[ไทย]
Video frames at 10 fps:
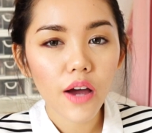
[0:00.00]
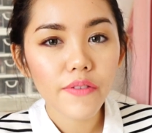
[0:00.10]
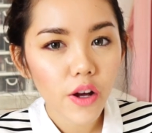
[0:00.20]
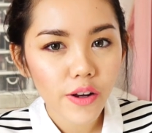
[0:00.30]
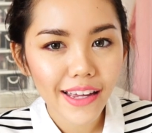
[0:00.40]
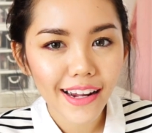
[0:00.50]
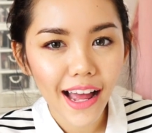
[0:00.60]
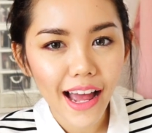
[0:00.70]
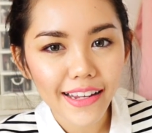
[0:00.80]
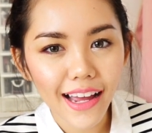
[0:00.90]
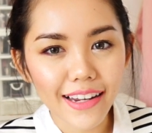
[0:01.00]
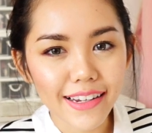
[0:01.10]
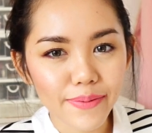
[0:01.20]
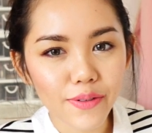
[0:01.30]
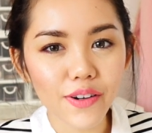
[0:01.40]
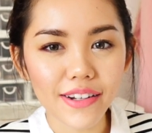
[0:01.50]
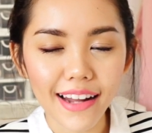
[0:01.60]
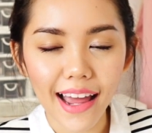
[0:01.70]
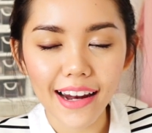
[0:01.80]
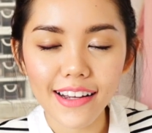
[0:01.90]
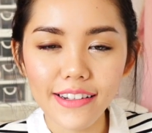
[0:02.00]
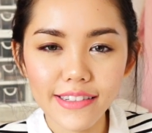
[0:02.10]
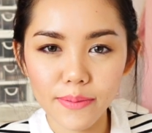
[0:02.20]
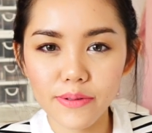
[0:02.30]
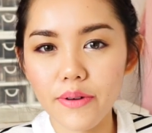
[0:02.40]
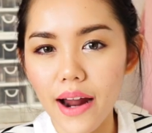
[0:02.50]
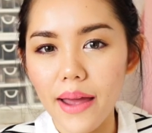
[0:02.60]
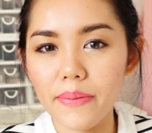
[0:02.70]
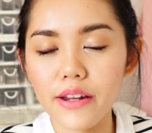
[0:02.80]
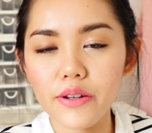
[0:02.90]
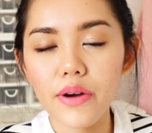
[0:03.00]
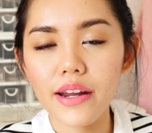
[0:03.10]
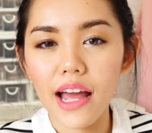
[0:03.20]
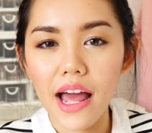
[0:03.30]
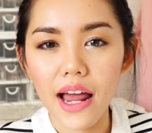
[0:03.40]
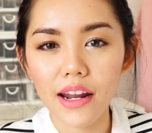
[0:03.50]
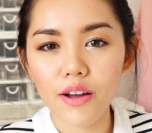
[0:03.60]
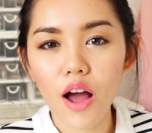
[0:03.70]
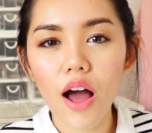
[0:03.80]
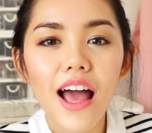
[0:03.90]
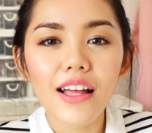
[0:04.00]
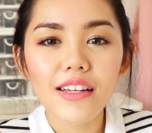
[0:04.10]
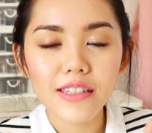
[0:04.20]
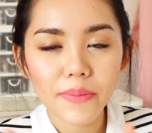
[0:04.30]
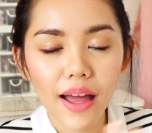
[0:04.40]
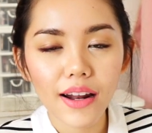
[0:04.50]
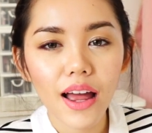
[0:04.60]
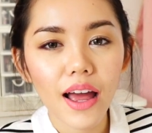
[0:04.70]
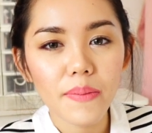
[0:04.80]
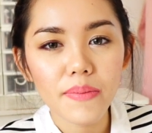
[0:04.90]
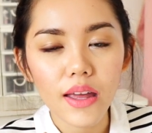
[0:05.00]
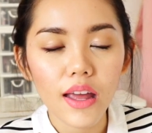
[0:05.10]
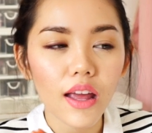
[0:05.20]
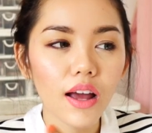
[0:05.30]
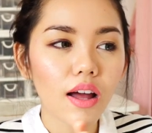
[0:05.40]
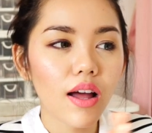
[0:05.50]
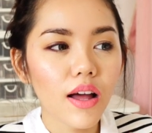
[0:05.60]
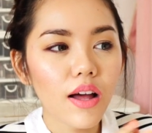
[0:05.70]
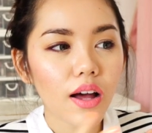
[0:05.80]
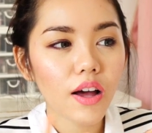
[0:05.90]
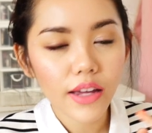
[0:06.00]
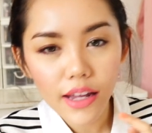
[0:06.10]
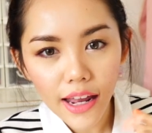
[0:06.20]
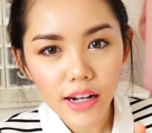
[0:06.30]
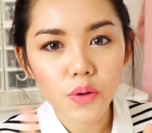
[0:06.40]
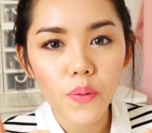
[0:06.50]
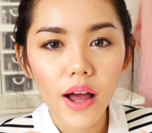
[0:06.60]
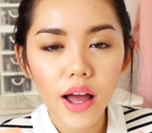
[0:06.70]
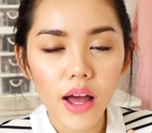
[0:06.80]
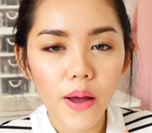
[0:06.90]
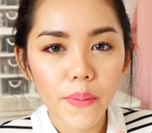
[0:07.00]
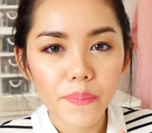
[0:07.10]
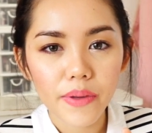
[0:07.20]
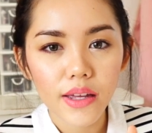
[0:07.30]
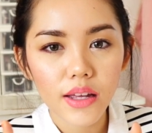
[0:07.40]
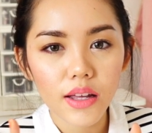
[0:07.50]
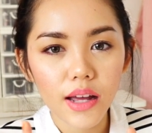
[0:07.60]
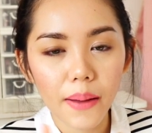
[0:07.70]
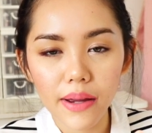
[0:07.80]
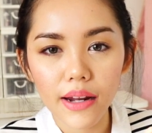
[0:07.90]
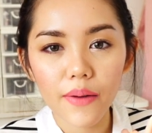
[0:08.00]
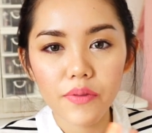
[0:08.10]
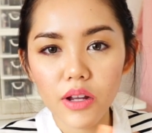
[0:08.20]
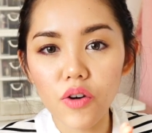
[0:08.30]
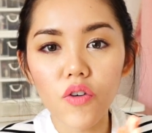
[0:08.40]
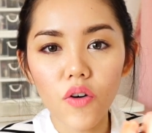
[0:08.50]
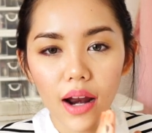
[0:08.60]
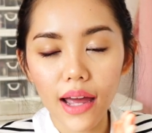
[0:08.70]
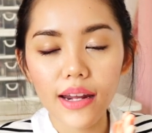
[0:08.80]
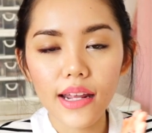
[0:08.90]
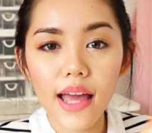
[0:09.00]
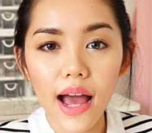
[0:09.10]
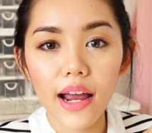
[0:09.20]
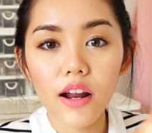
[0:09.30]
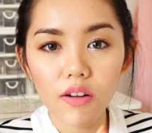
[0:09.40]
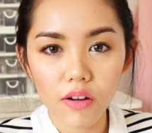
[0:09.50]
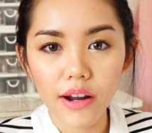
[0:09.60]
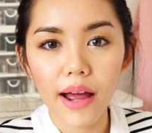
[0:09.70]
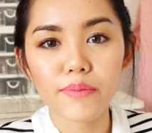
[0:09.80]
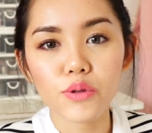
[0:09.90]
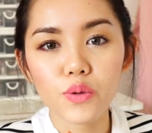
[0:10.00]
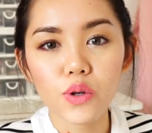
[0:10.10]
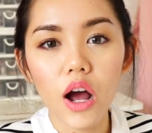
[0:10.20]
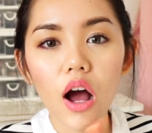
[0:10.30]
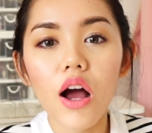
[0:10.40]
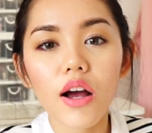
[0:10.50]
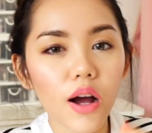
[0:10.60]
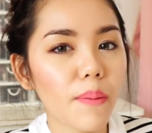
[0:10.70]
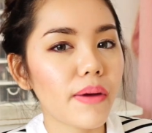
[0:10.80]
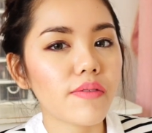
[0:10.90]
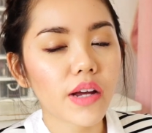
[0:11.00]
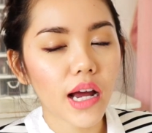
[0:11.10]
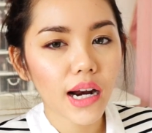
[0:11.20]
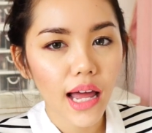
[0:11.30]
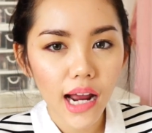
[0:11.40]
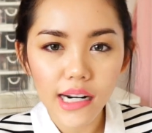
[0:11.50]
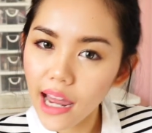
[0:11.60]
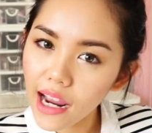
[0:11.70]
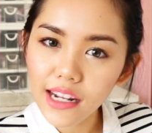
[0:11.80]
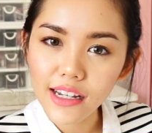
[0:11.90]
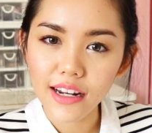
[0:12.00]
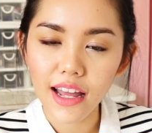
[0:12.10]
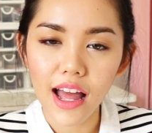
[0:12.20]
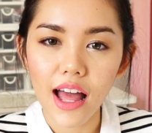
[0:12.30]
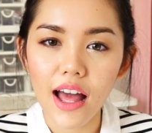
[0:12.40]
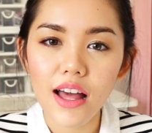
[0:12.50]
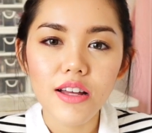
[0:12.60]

ชอบวิดีโออย่างนี้นะคะอย่าลืมกดไลค์แล้วก็ Subscribe พีทด้วยนะคะแล้วก็ที่สำคัญถ้าใครมีข้อคิดเห็นหรือว่ามีคำแนะนำวิดีโออะไรที่อยากให้เราลองทำดูก็คอมเมนต์ไว้ข้างล่างได้เลยนะคะ